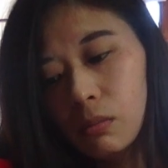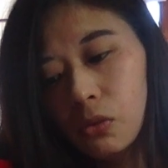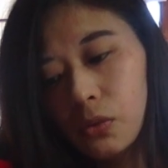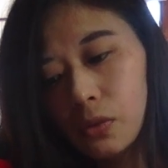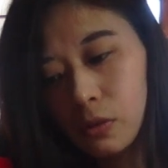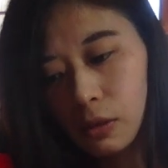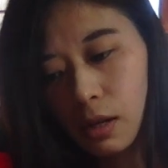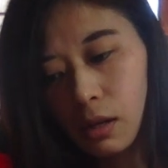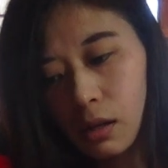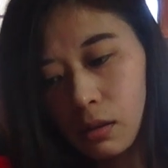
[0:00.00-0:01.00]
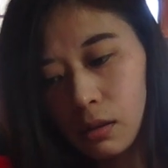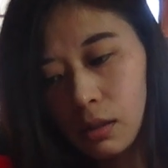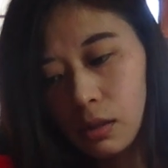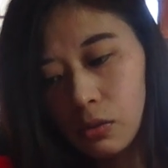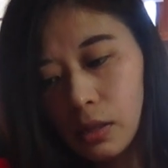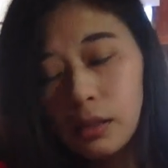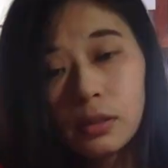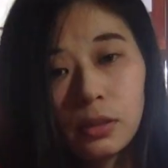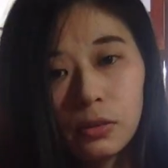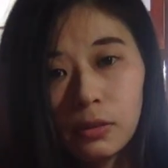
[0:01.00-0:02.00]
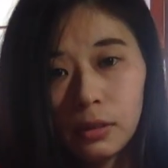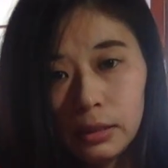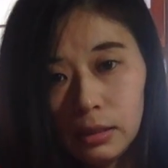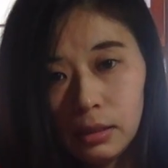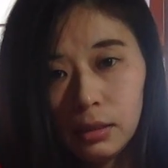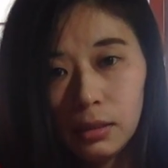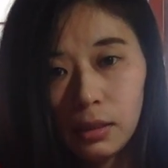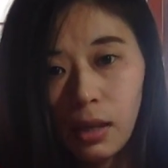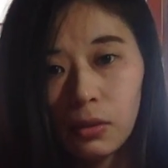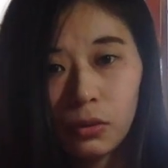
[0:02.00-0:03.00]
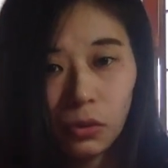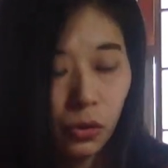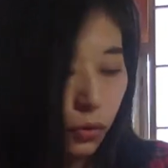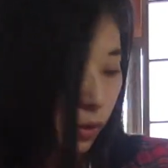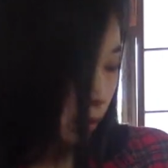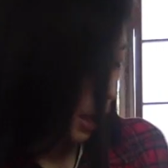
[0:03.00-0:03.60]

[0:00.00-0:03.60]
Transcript: ドもうリードは必要だしあの胴は